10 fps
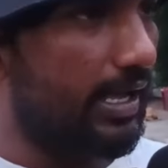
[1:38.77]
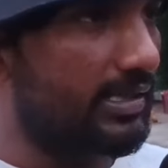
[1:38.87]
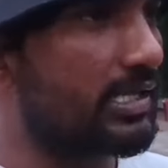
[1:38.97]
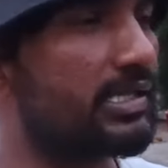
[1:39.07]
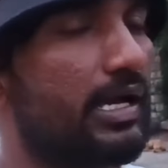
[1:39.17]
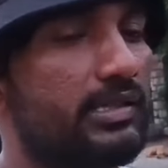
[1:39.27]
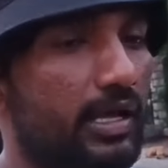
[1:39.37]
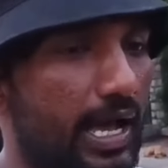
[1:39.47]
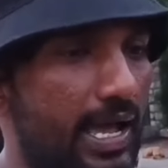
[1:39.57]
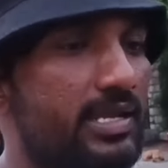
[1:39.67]
అందరి
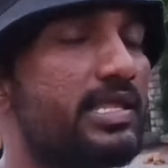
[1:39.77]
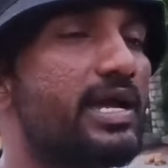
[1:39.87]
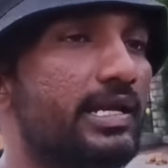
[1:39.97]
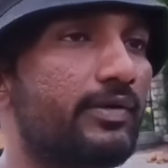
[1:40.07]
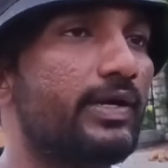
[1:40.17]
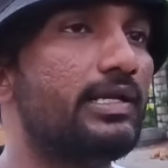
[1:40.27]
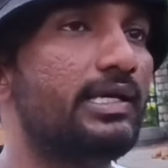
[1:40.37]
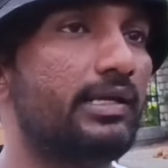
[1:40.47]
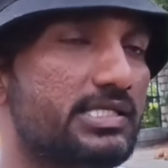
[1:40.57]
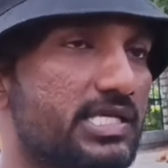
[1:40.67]
ఆయన దగ్గరికి
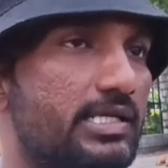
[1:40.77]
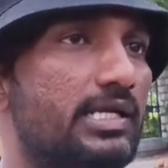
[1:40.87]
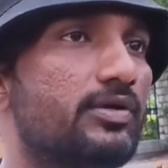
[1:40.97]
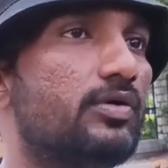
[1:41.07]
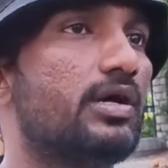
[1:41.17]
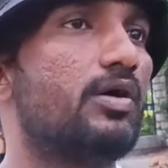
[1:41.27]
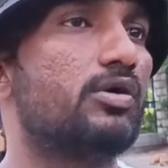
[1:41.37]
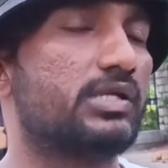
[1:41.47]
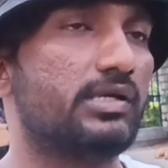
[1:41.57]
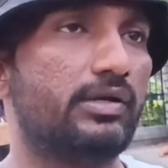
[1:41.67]
వెళ్ళి రీసెంట్లీ కూడా
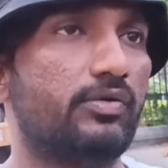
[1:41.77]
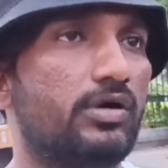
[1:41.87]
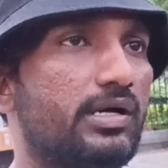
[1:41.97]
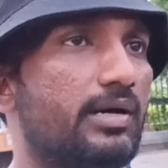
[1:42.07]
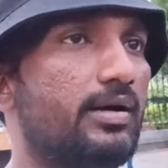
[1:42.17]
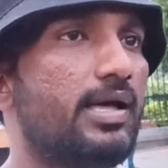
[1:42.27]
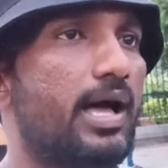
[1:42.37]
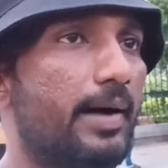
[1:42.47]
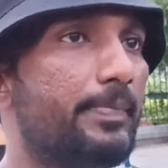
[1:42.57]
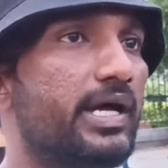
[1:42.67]
ఒకటి ఒక
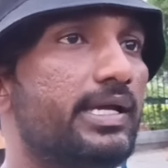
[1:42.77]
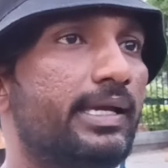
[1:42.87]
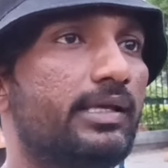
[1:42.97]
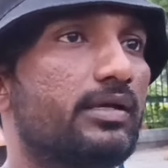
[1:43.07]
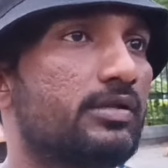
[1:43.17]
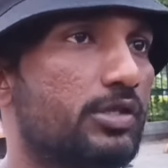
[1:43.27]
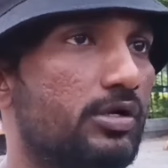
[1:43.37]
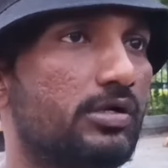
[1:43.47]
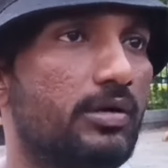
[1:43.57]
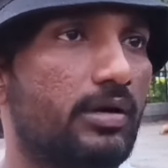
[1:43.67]
అబ్బాయి సో
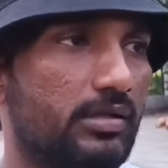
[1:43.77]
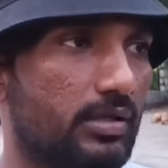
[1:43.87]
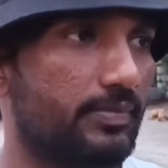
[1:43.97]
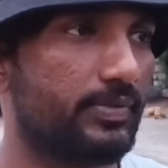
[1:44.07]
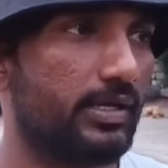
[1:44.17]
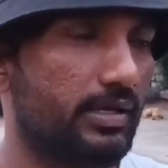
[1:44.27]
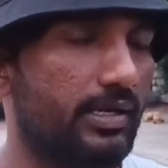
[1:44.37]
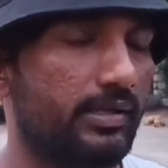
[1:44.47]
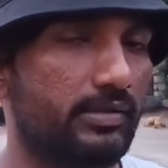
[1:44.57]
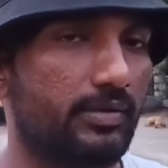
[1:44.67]

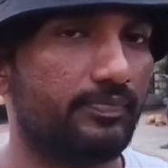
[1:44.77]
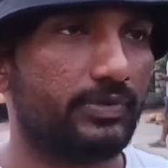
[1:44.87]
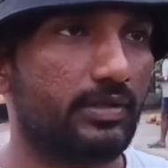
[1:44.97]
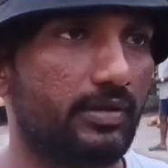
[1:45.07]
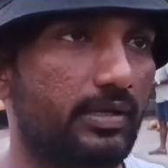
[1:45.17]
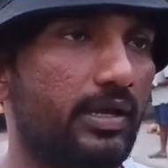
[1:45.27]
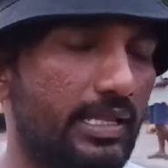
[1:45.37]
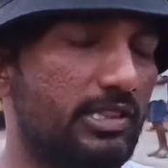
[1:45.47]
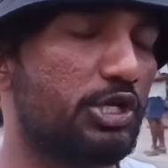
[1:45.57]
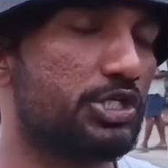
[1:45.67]
హెల్త్ ఇష్యూ
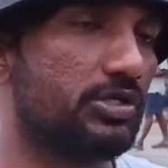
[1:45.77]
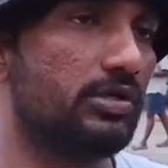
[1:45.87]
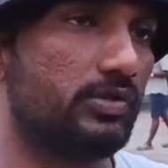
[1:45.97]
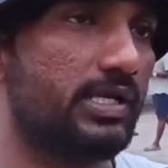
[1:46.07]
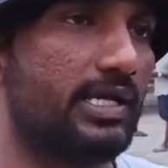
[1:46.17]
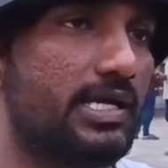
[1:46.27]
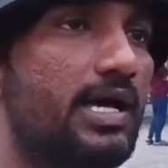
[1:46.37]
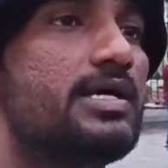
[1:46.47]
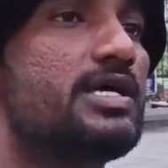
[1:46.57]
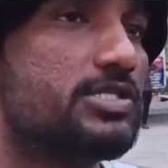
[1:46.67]
హెల్త్ ఇష్యూ ఉంది కదా
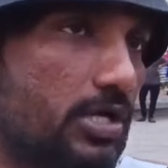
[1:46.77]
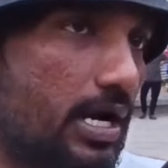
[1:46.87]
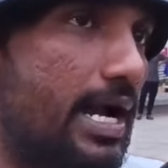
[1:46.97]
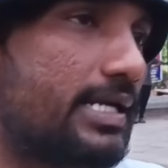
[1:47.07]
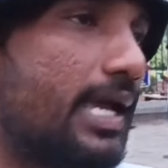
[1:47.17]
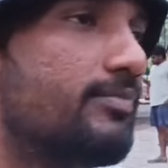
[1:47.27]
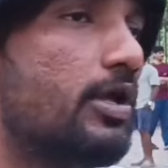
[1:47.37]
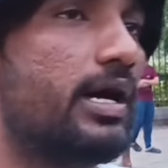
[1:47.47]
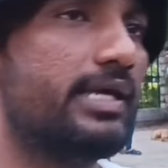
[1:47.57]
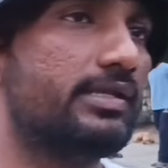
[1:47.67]
సో ఆ
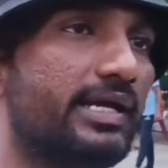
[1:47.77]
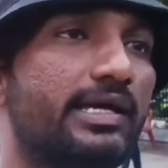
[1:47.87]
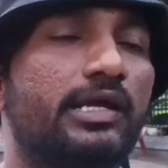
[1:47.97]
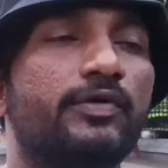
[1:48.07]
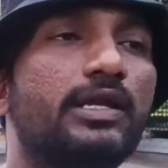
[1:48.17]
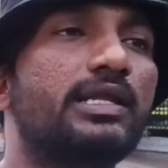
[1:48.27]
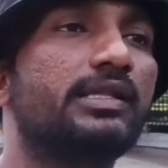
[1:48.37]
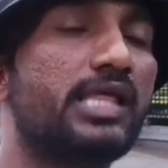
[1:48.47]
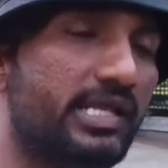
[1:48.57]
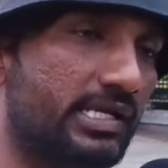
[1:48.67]
టైంలో ఆయన దగ్గరికి వెళ్ళి
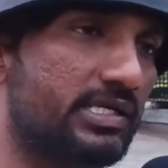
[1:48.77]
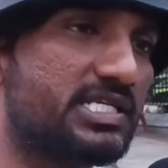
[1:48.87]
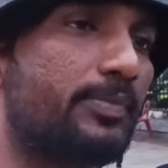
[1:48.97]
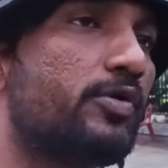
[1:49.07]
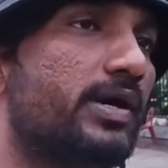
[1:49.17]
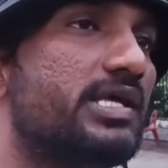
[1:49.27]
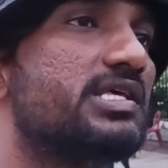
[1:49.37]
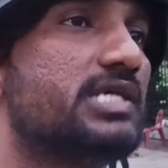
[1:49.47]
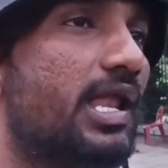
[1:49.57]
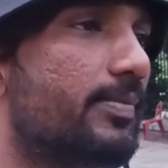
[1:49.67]
ధైర్యాన్ని చెప్పడం
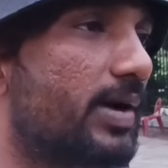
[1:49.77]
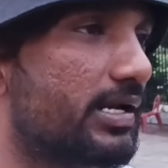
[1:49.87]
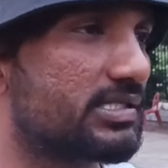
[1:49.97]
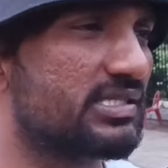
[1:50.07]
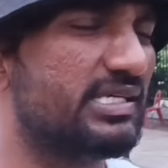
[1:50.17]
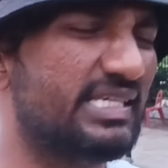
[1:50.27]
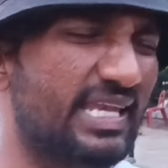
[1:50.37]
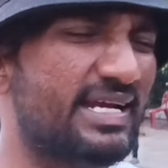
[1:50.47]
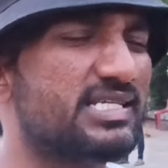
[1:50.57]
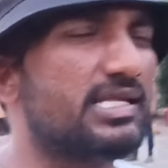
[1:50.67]
అనేది చాలా బాగా నచ్చింది
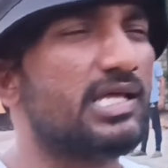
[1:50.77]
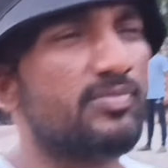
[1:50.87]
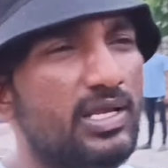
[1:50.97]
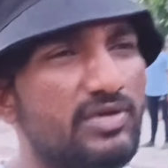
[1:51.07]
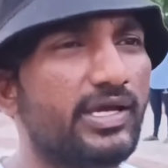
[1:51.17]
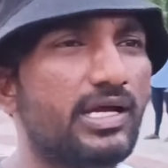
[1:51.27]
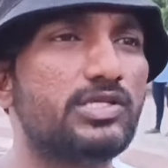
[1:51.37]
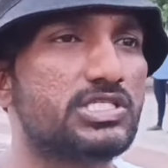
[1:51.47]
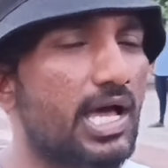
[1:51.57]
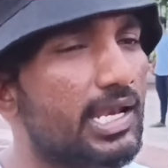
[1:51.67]
ఇలాంటి సందర్భాలు ఇవే
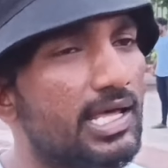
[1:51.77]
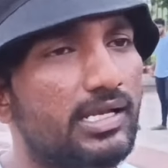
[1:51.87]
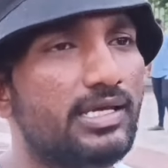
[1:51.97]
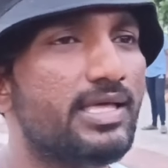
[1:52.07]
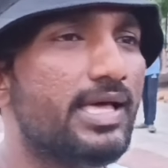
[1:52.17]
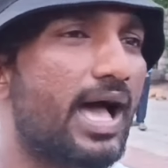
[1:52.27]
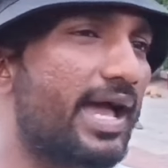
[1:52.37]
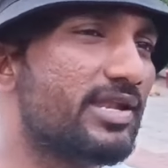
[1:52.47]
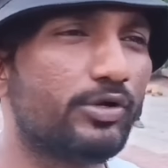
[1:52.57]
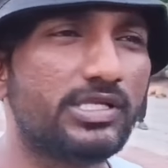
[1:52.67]
కాదు చాలానే
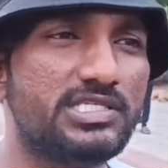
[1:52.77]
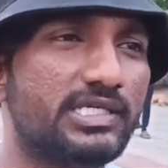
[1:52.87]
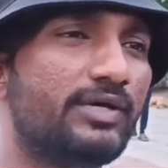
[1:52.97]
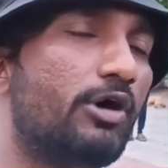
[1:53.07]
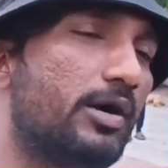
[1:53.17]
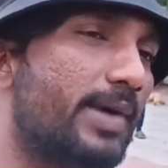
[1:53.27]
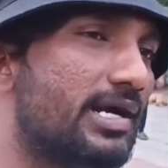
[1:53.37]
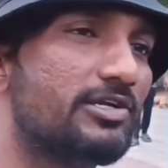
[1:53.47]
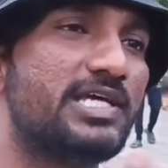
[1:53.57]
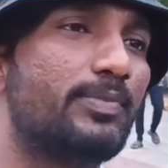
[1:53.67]
ఆయన గురించి ఒక
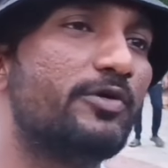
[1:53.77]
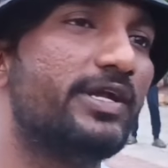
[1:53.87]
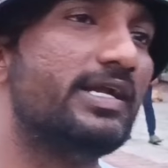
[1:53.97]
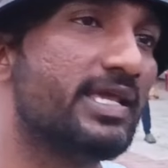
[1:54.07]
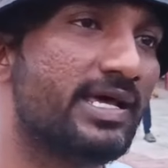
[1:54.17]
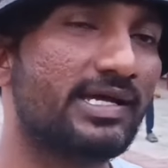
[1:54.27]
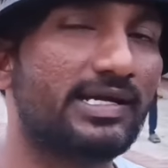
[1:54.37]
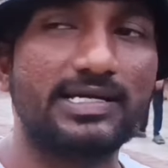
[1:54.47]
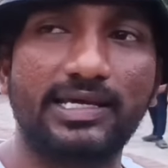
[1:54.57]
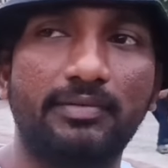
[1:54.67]
మాటలో చెప్పలేము ఎన్టీఆర్
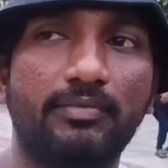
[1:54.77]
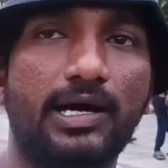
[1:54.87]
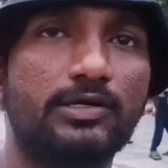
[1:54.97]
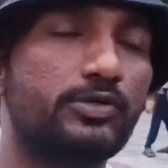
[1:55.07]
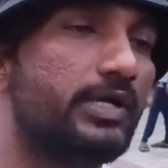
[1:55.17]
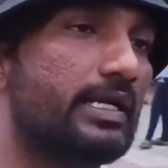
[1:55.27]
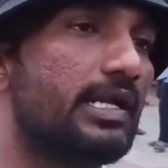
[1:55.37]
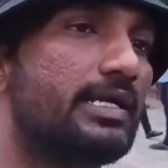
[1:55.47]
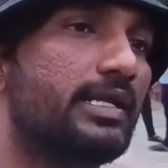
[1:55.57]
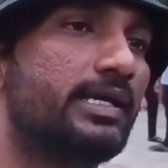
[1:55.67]
గారు అంటే మాకు
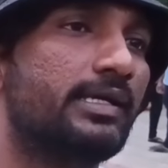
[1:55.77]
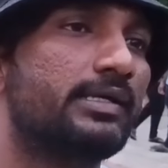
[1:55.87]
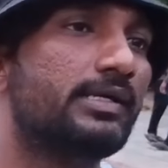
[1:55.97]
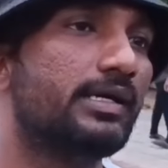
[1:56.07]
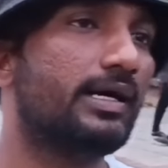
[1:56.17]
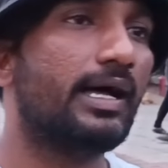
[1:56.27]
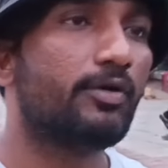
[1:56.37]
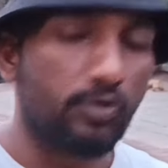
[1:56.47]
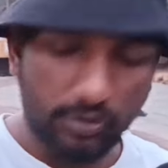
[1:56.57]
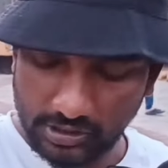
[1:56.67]
ఎట్లా అంటే
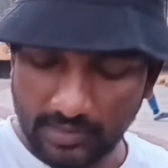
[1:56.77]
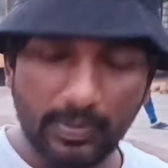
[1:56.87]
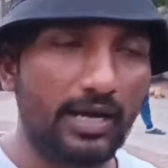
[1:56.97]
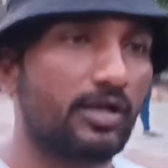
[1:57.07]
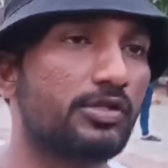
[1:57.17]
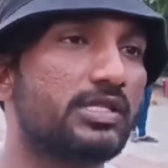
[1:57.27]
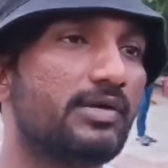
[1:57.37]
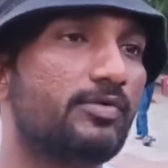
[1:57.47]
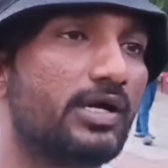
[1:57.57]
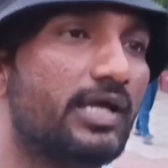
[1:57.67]
పోస్తే బ్లడ్
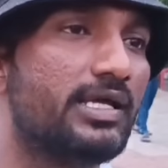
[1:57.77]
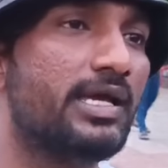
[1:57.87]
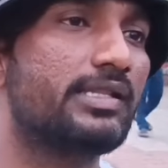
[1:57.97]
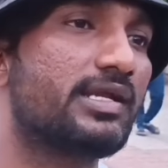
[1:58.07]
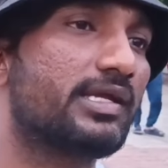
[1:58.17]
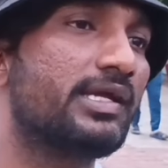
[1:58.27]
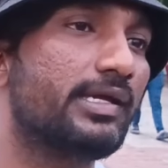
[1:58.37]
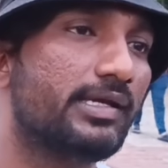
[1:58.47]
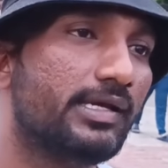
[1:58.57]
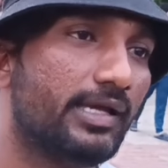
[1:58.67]
వస్తుందేమో గానీ అందరికి
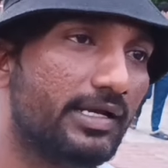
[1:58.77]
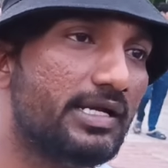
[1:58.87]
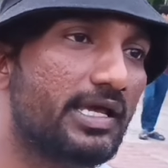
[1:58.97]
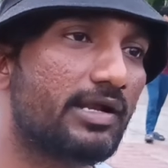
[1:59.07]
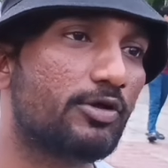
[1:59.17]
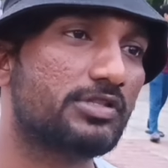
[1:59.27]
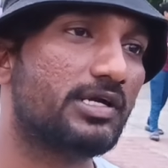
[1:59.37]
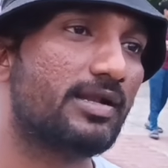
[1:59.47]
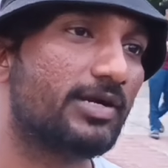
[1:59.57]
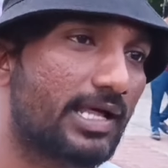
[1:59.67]
ఎన్టీఆర్
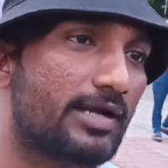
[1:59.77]
వస్తాడు అనమాట